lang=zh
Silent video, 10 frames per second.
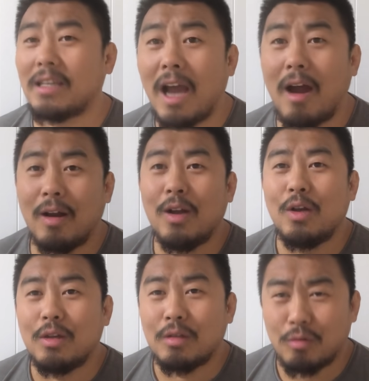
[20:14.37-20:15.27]
第二，
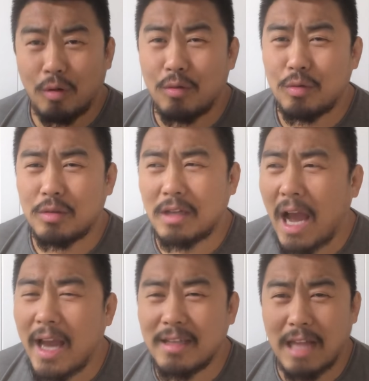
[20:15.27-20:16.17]
小东
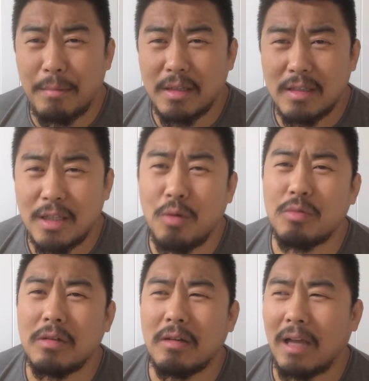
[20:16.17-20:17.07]
开咱们机
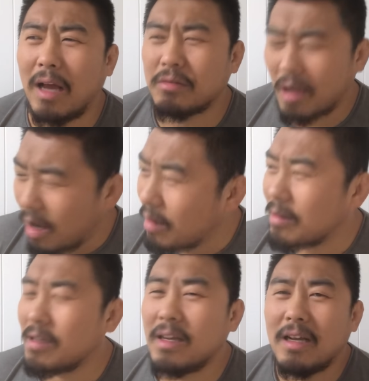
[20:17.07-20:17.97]
动车的，操，
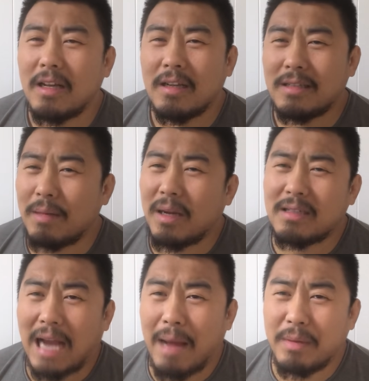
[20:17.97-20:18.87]
这帮
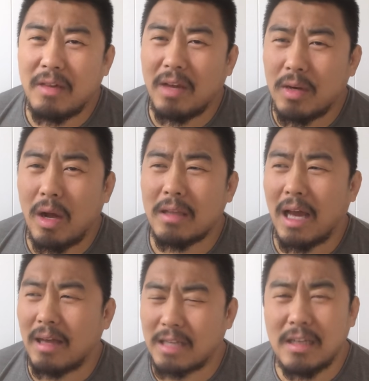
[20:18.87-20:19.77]
傻逼伪装
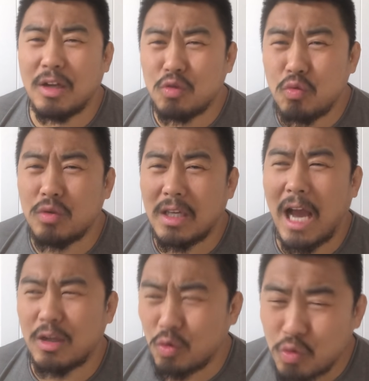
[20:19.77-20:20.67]
的，咱能注意
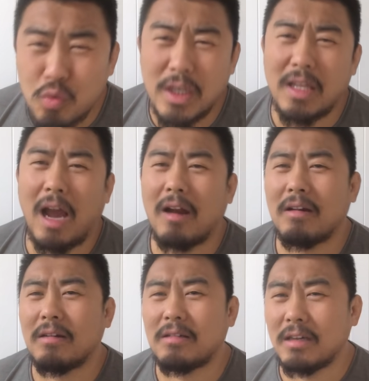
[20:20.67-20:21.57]
啊就注意点儿，
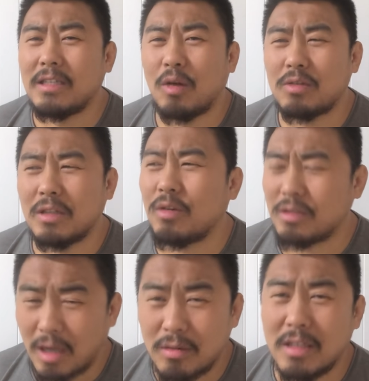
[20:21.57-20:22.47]
能小心就
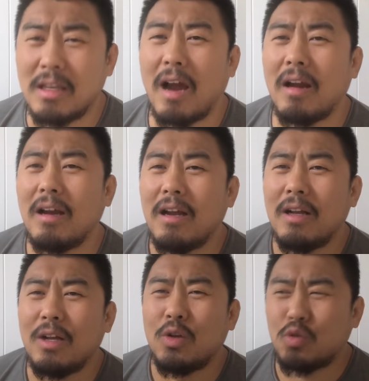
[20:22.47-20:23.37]
小心点儿。
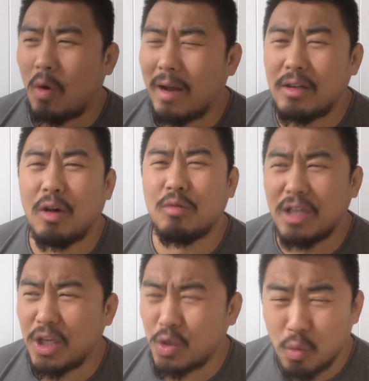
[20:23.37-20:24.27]
撞完之后
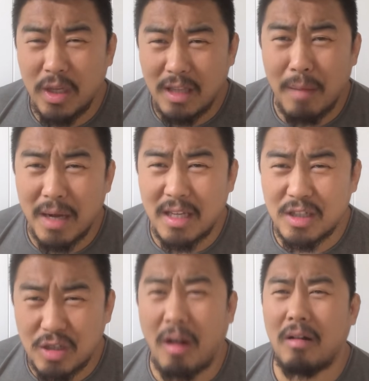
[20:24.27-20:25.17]
一堆他妈的
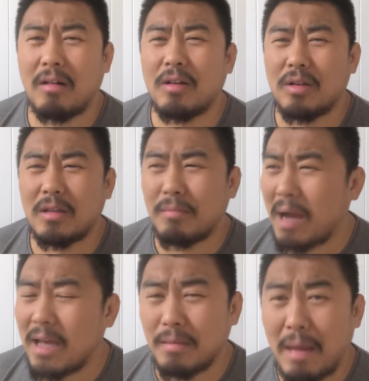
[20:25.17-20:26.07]
事儿，他
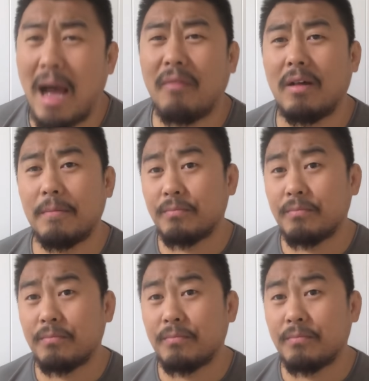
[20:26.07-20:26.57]
妈的麻烦。